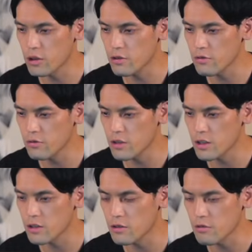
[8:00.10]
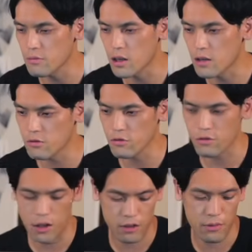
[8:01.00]
約商品なんですけど、まあ、そろ
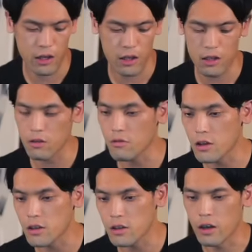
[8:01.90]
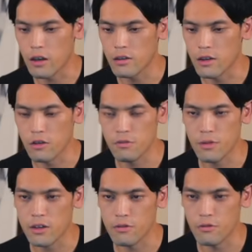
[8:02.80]
そろ発売かなっていう感じ。はい、
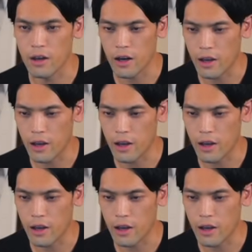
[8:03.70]
30%オフでか